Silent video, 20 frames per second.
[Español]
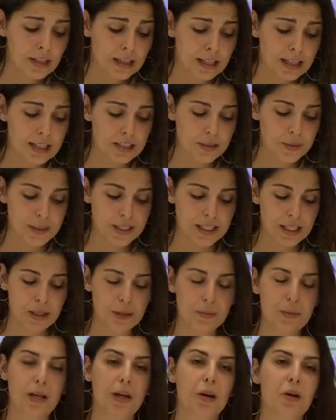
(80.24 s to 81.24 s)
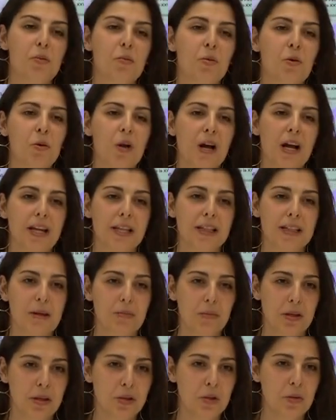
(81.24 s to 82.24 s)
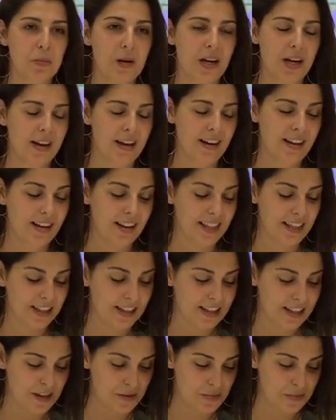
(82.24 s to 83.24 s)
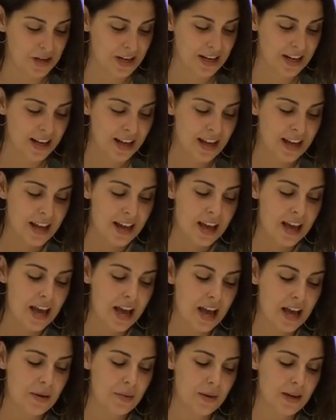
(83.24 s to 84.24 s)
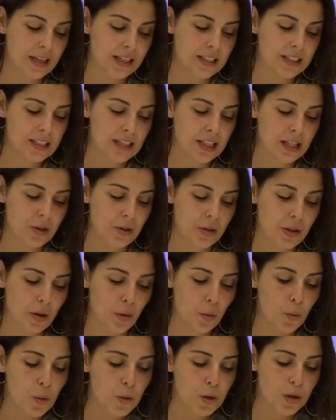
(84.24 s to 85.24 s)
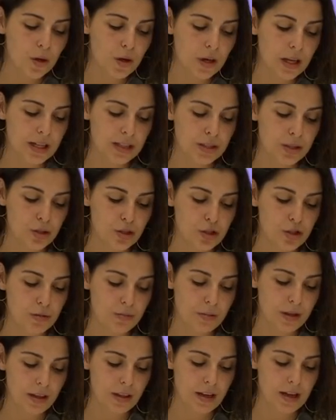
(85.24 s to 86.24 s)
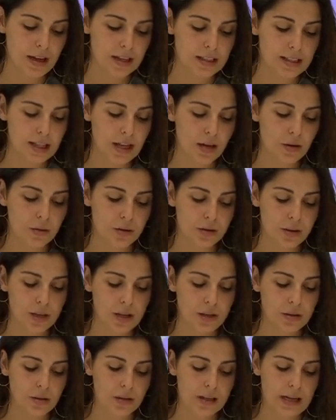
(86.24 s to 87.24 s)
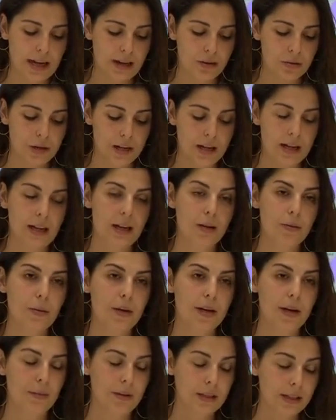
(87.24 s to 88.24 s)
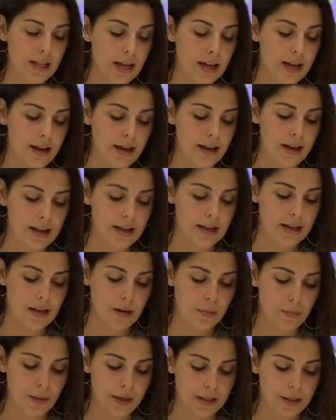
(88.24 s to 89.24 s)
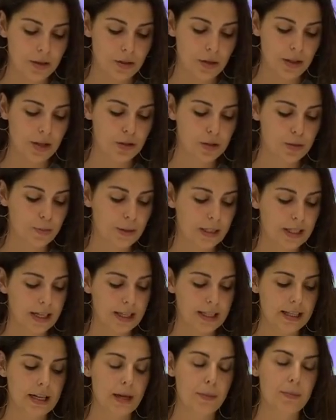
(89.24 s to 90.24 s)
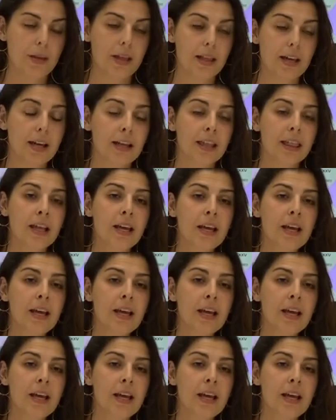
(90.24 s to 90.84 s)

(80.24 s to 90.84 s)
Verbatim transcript: que les va a servir como calentamiento para el certamen. El viernes 5 de julio a las 8 y media está el concierto de la Coral Benaventana en el patio del Hospital de la Piedad